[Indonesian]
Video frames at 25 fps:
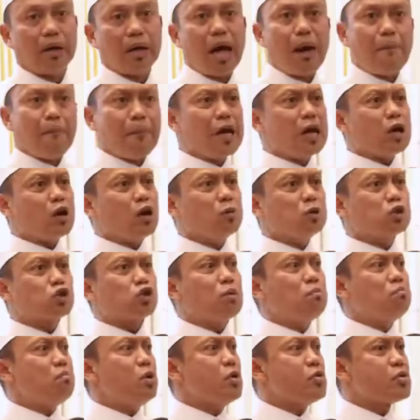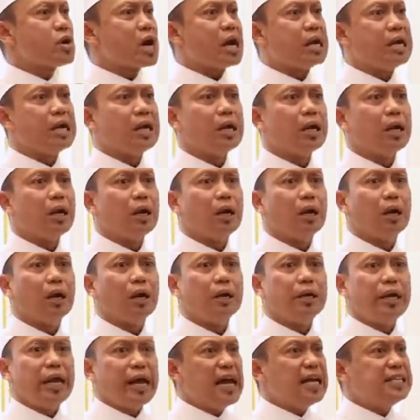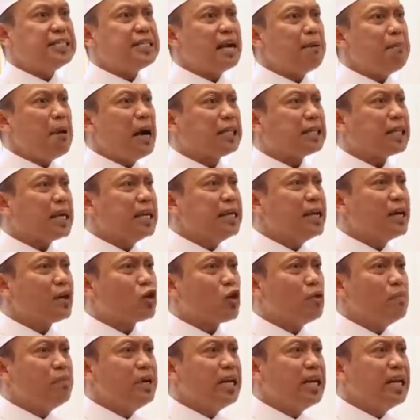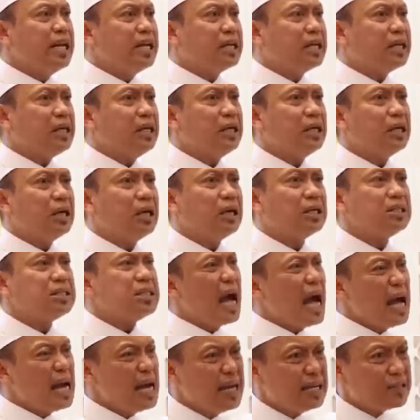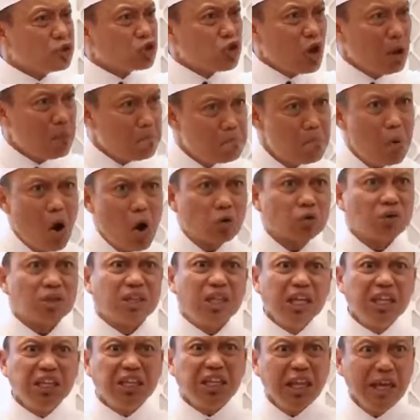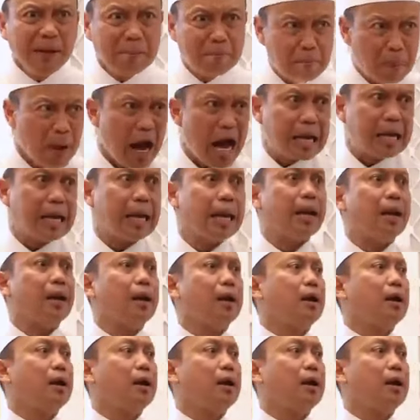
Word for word: Apa yang kau sombongkan? Dengan jabatan yang kau miliki. Jangan sombong, titipan.